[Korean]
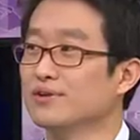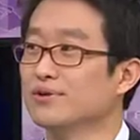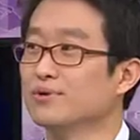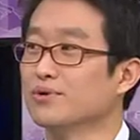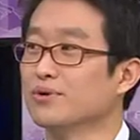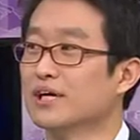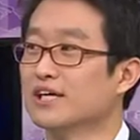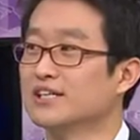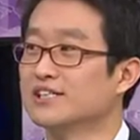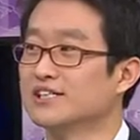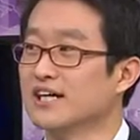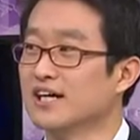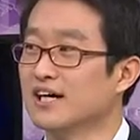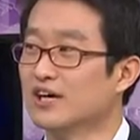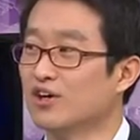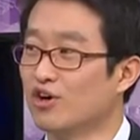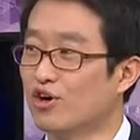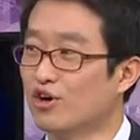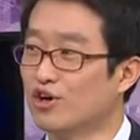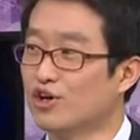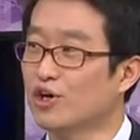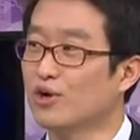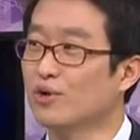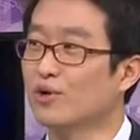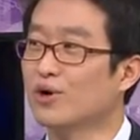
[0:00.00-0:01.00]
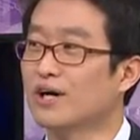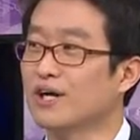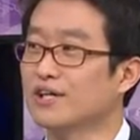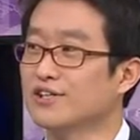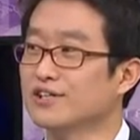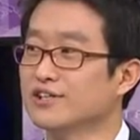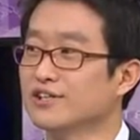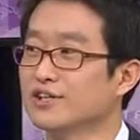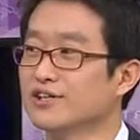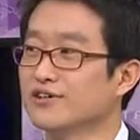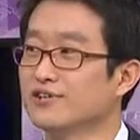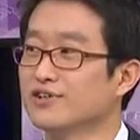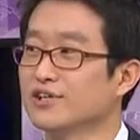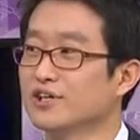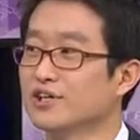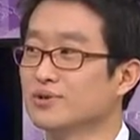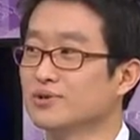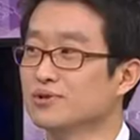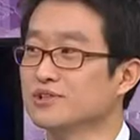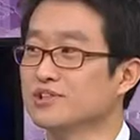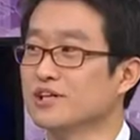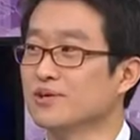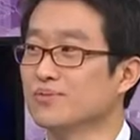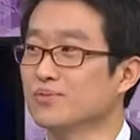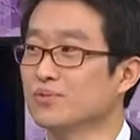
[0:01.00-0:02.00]
또 가장 어려워하는 이런 기도
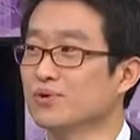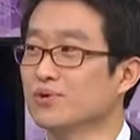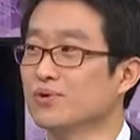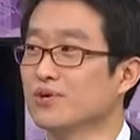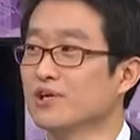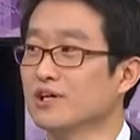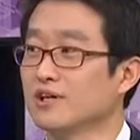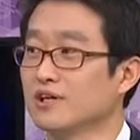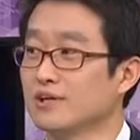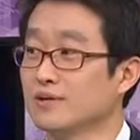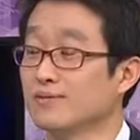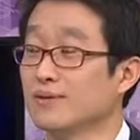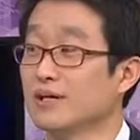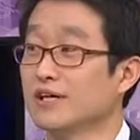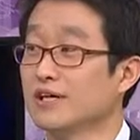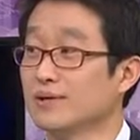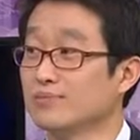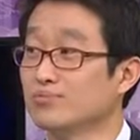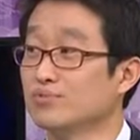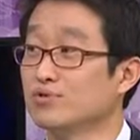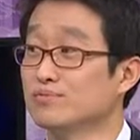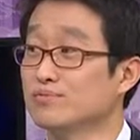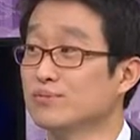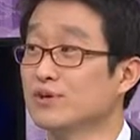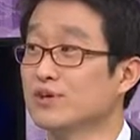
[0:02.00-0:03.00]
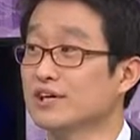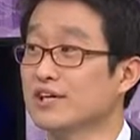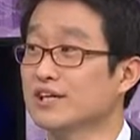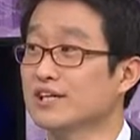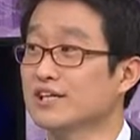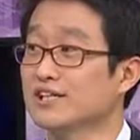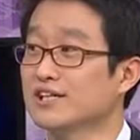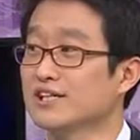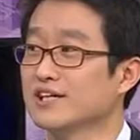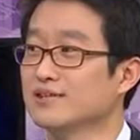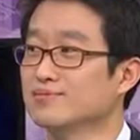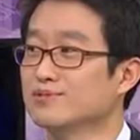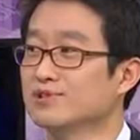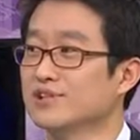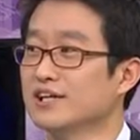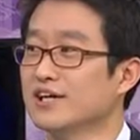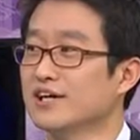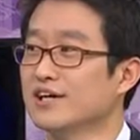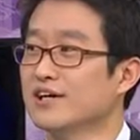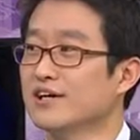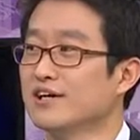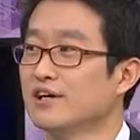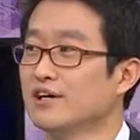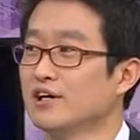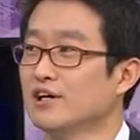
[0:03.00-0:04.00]
제목임에 분명하기
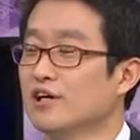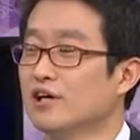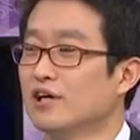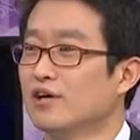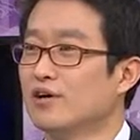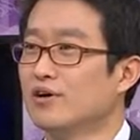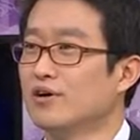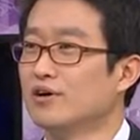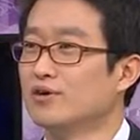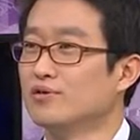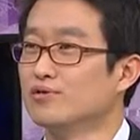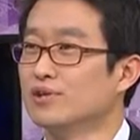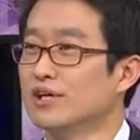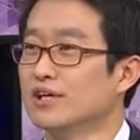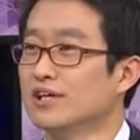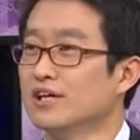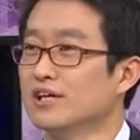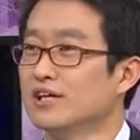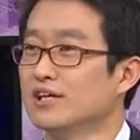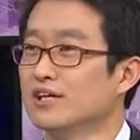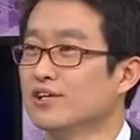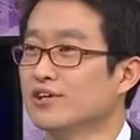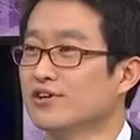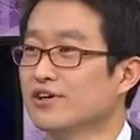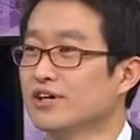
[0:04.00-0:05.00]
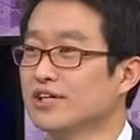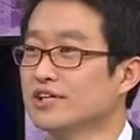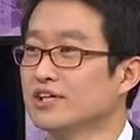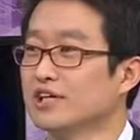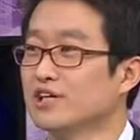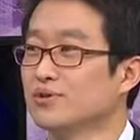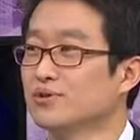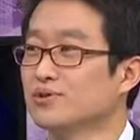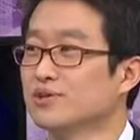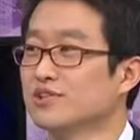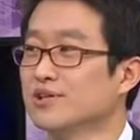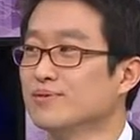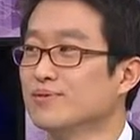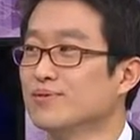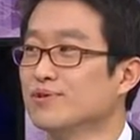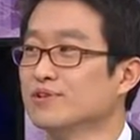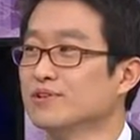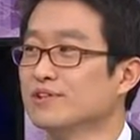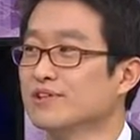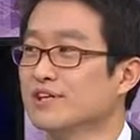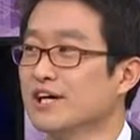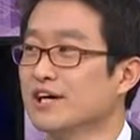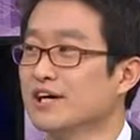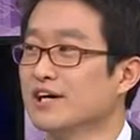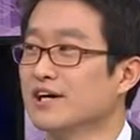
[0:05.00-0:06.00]
때문에 어, 우리가 이러한 기도
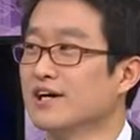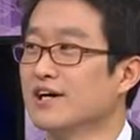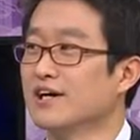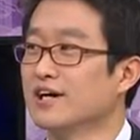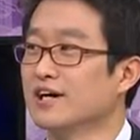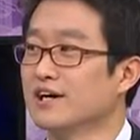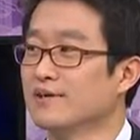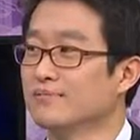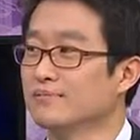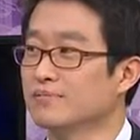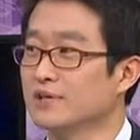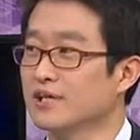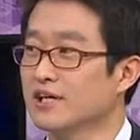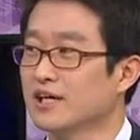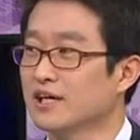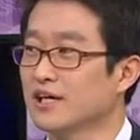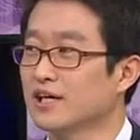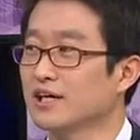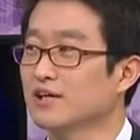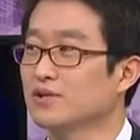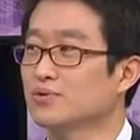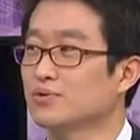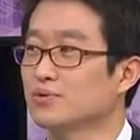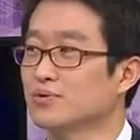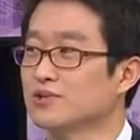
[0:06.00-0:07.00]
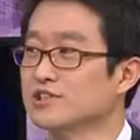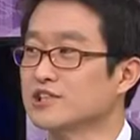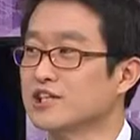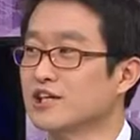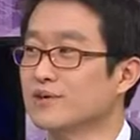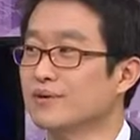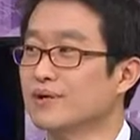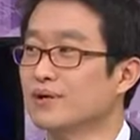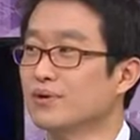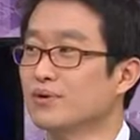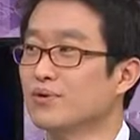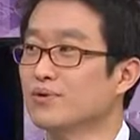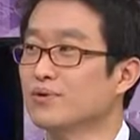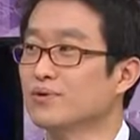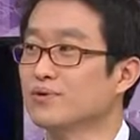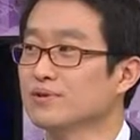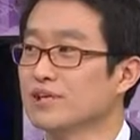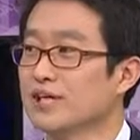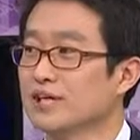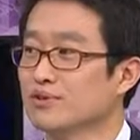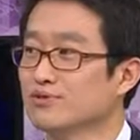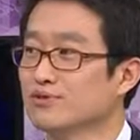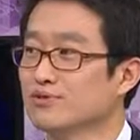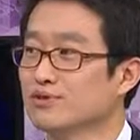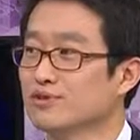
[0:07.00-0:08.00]
제목들에 함께 동참하고
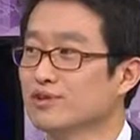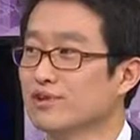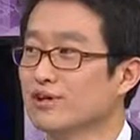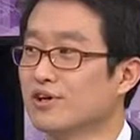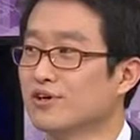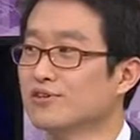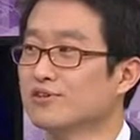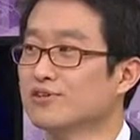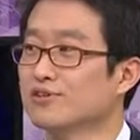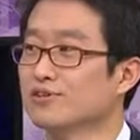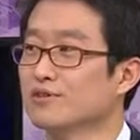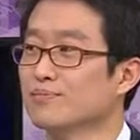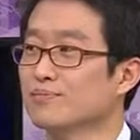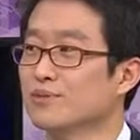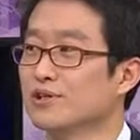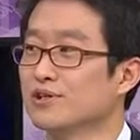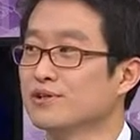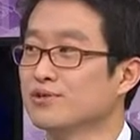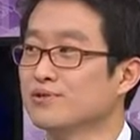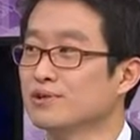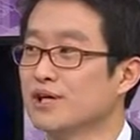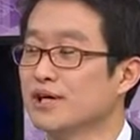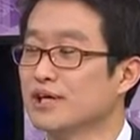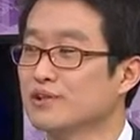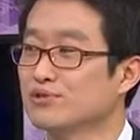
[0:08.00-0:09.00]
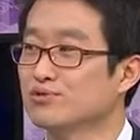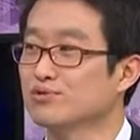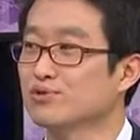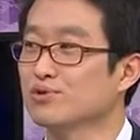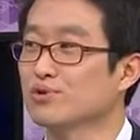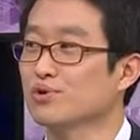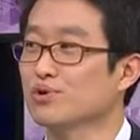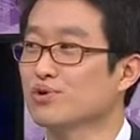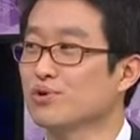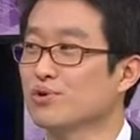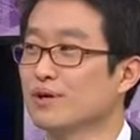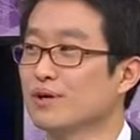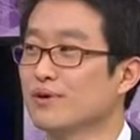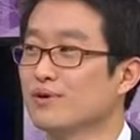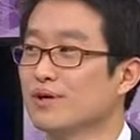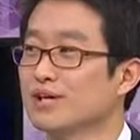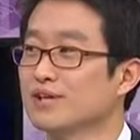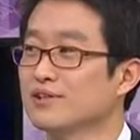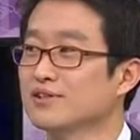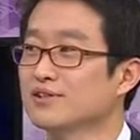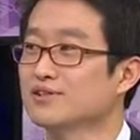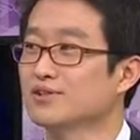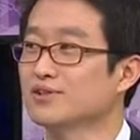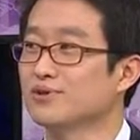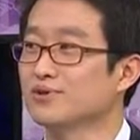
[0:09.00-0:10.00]
나누는 것, 특별히 우리 한국 교회와
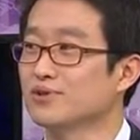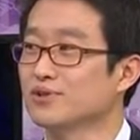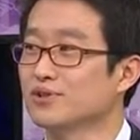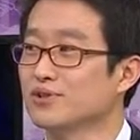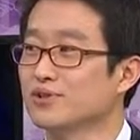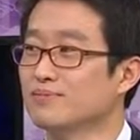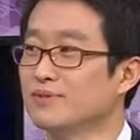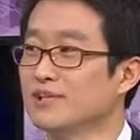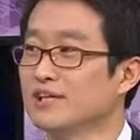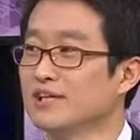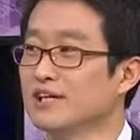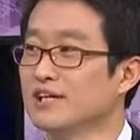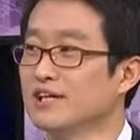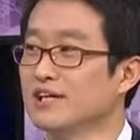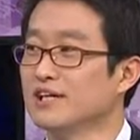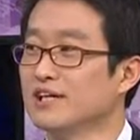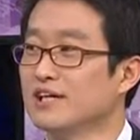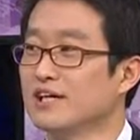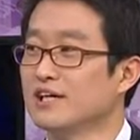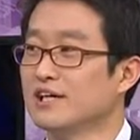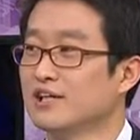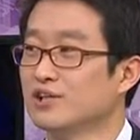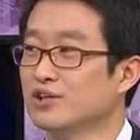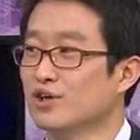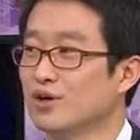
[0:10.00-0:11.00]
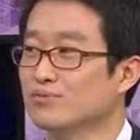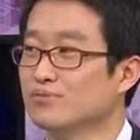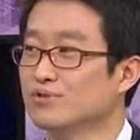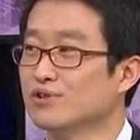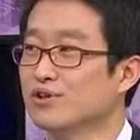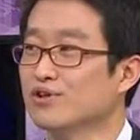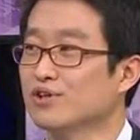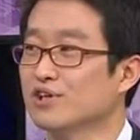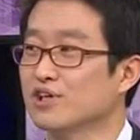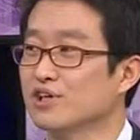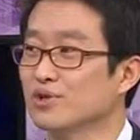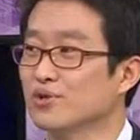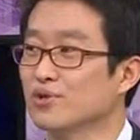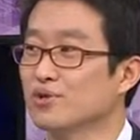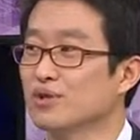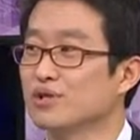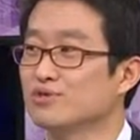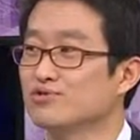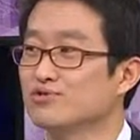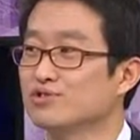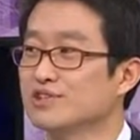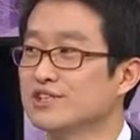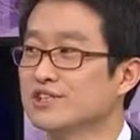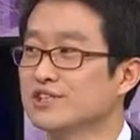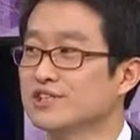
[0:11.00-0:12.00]
성도님들이 더불어 기도해
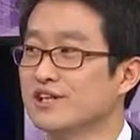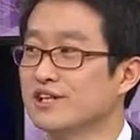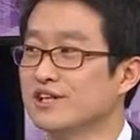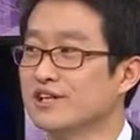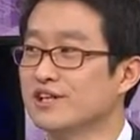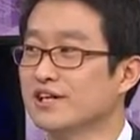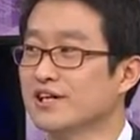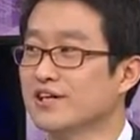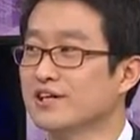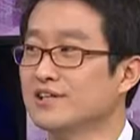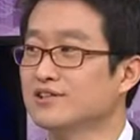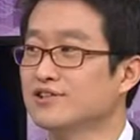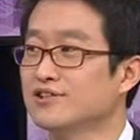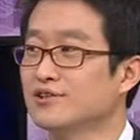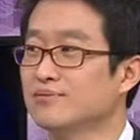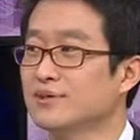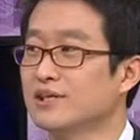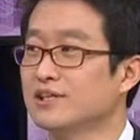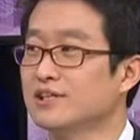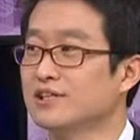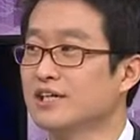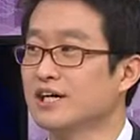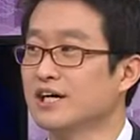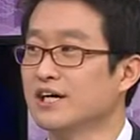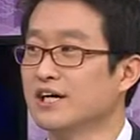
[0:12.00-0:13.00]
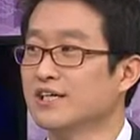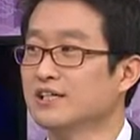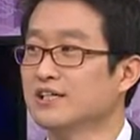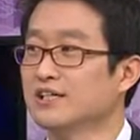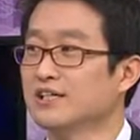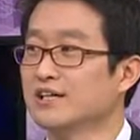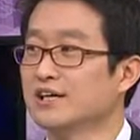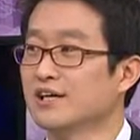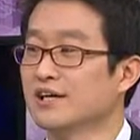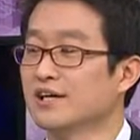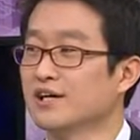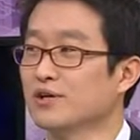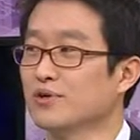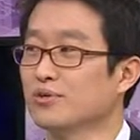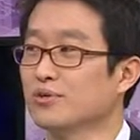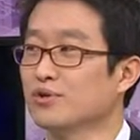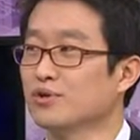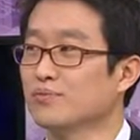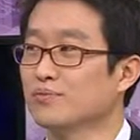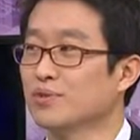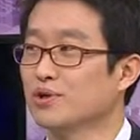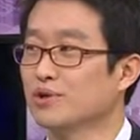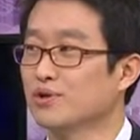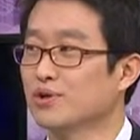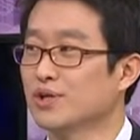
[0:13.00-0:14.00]
주실 때에 정말 그 아이들에게 꼭
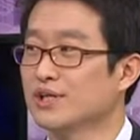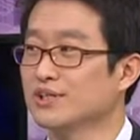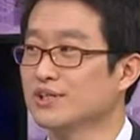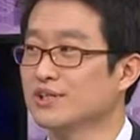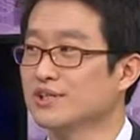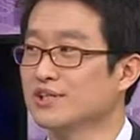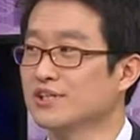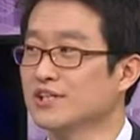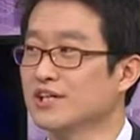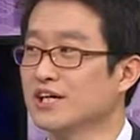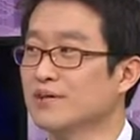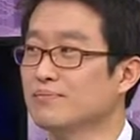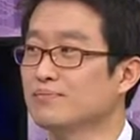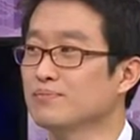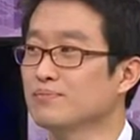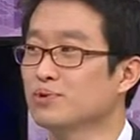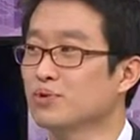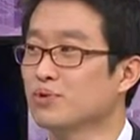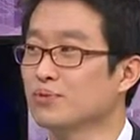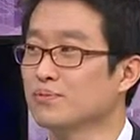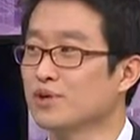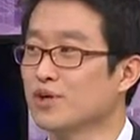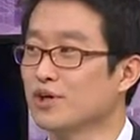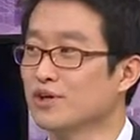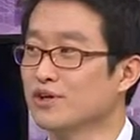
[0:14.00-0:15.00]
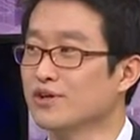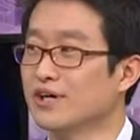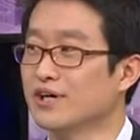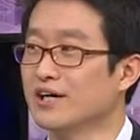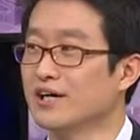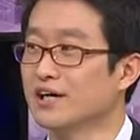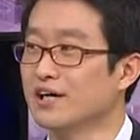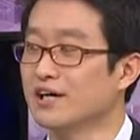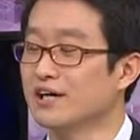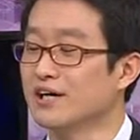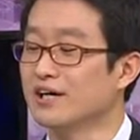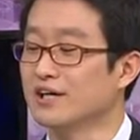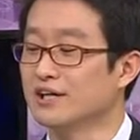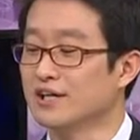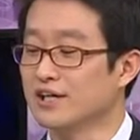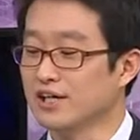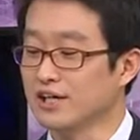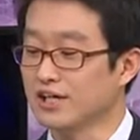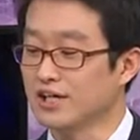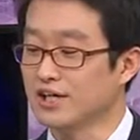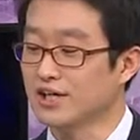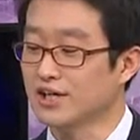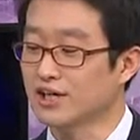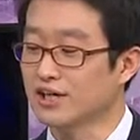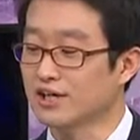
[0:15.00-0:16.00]
필요한 응답 또 변화가
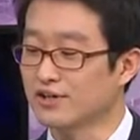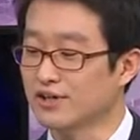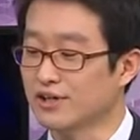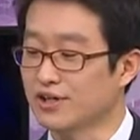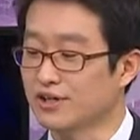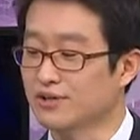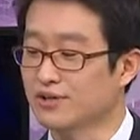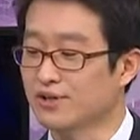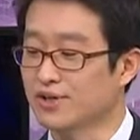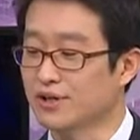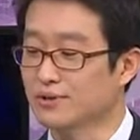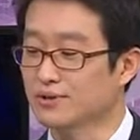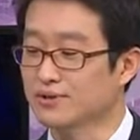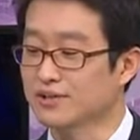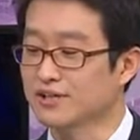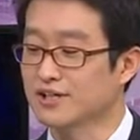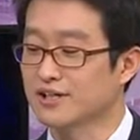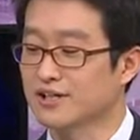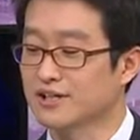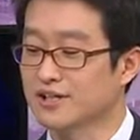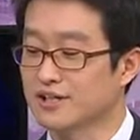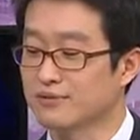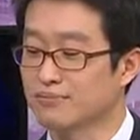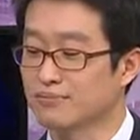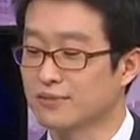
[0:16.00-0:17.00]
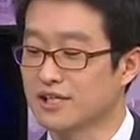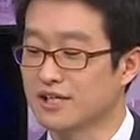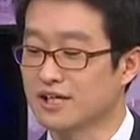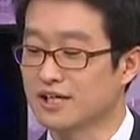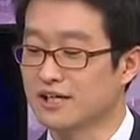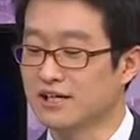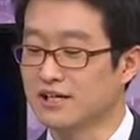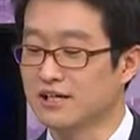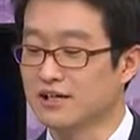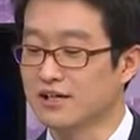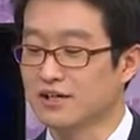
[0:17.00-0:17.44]
있게 될 거라고 생각합니다.